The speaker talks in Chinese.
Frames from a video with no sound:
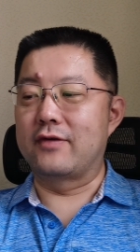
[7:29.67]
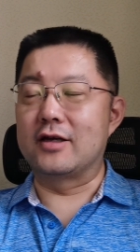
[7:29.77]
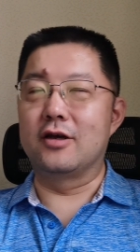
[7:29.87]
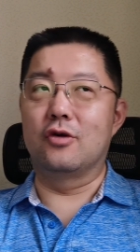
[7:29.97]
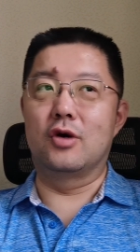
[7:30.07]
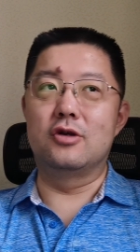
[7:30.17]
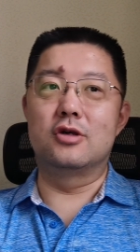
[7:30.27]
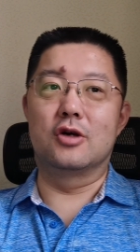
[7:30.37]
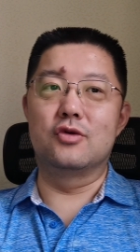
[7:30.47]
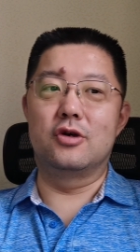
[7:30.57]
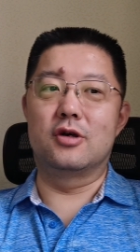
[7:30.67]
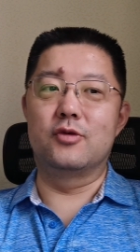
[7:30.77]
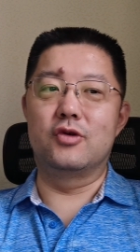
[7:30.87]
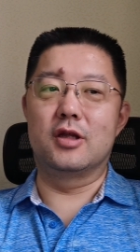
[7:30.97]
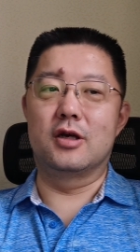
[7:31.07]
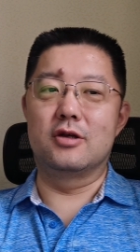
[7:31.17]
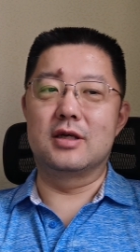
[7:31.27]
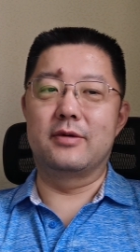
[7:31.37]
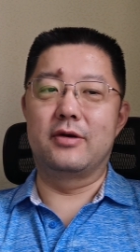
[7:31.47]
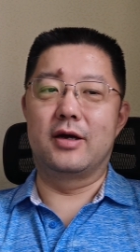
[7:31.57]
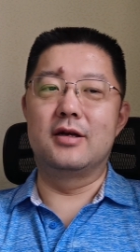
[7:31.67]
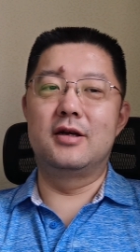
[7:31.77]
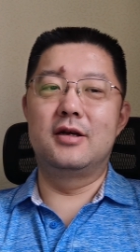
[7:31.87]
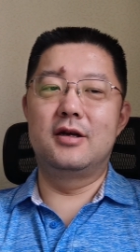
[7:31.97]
他发现有黄牛炒作有什么东西，他就想办法